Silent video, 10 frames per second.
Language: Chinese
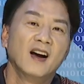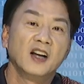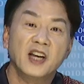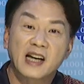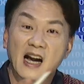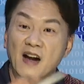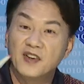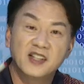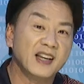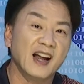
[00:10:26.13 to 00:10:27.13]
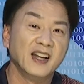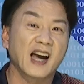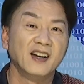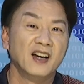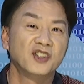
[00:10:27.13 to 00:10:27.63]
而且刚刚 v C r 你
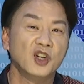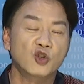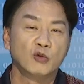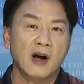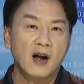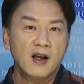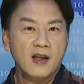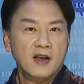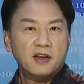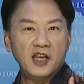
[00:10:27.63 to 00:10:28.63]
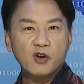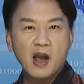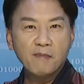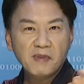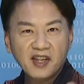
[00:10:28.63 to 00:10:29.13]
看得很清楚啊，因
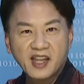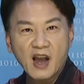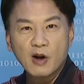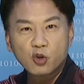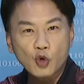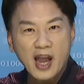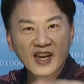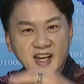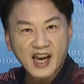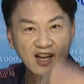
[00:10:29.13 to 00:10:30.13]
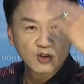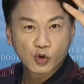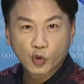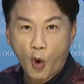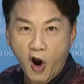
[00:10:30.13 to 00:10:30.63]
为明天会赚更
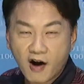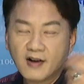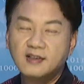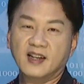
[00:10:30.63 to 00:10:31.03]
多。